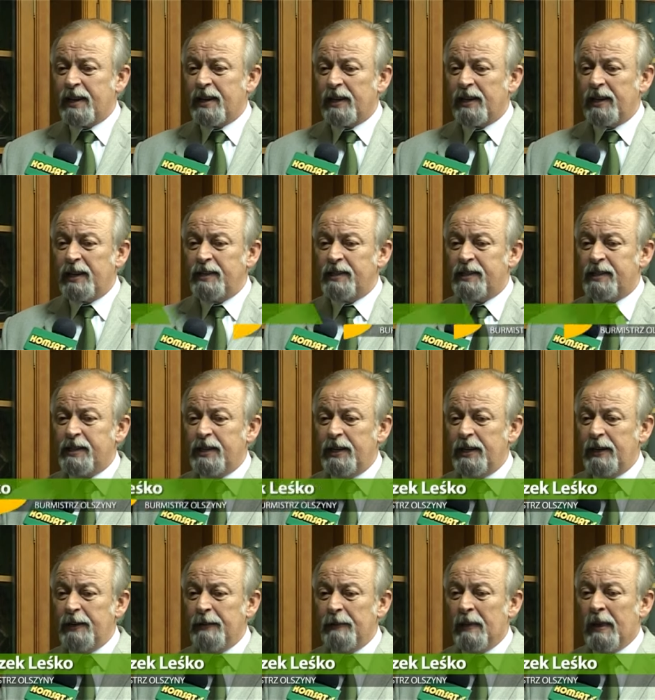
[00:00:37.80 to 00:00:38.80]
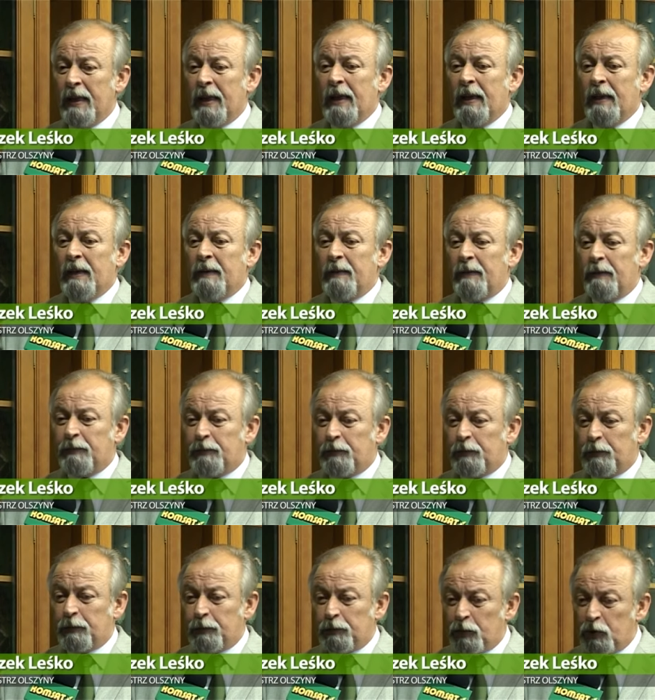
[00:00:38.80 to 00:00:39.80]
kadencji,
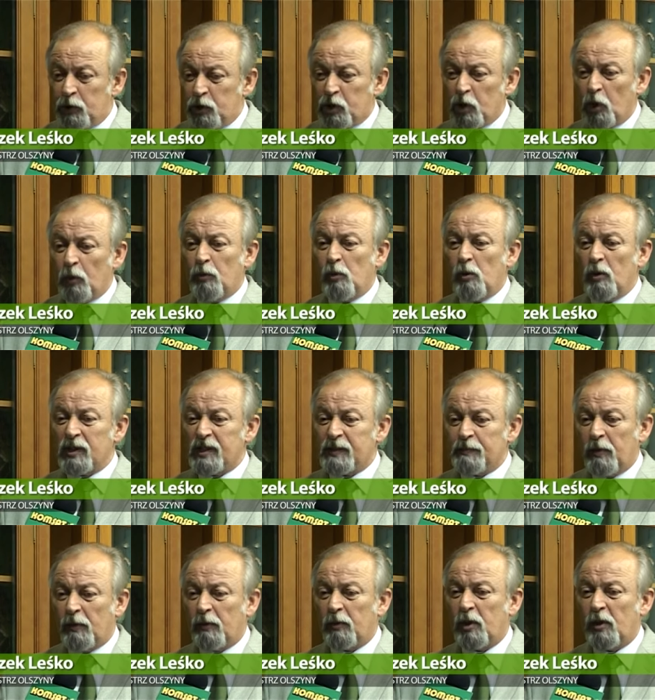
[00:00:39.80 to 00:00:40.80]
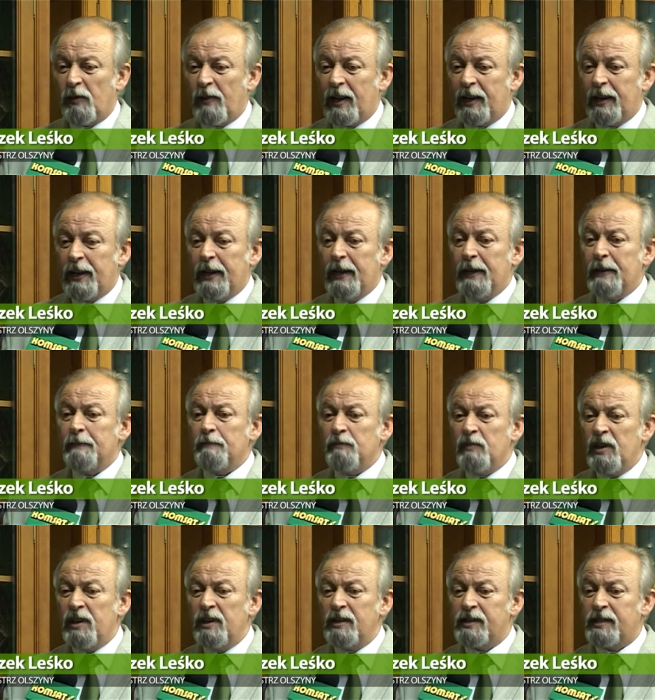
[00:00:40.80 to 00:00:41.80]
co było spowodowane
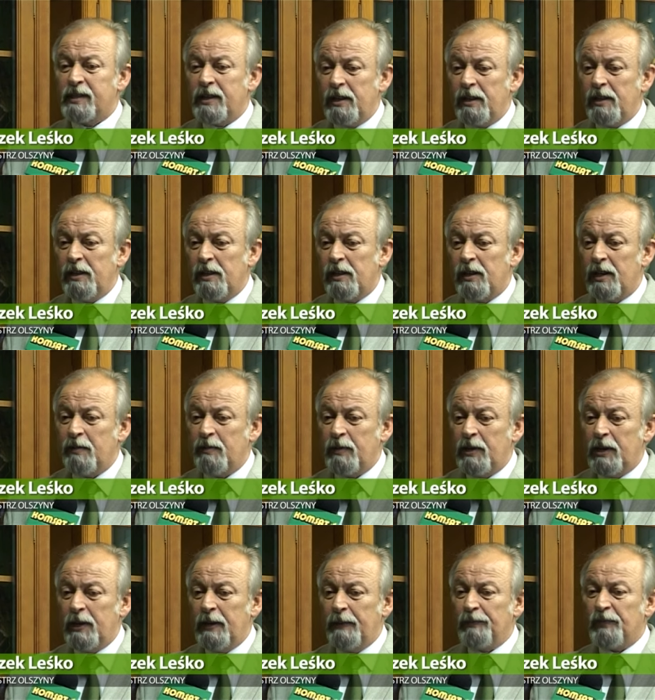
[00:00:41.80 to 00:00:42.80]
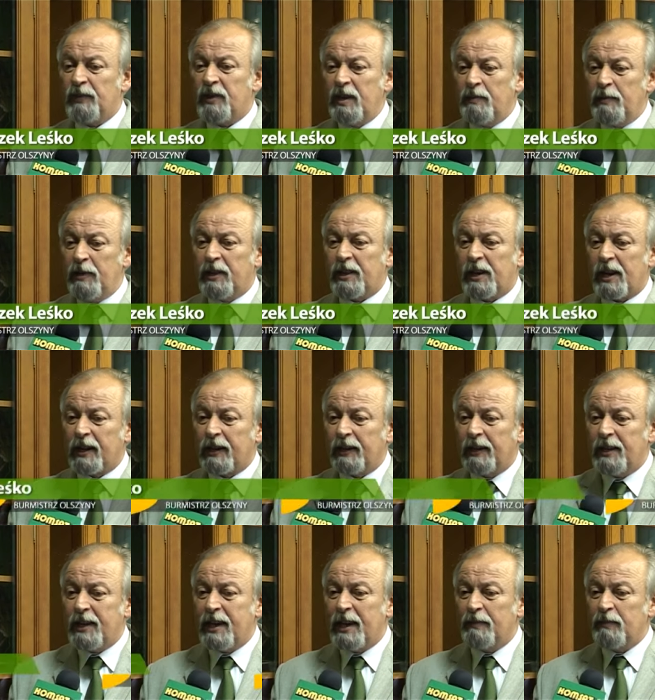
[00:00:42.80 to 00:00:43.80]
między innymi tymi
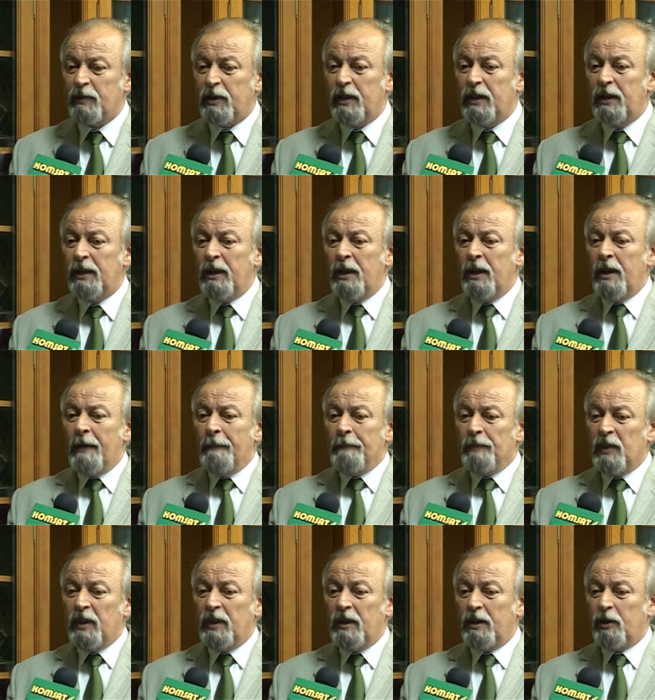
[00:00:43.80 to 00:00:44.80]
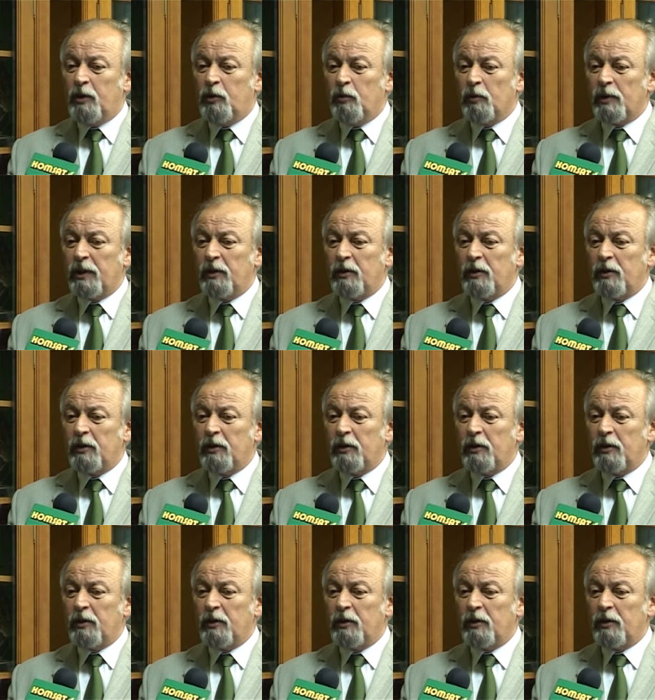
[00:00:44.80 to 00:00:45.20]
tragediami, y, które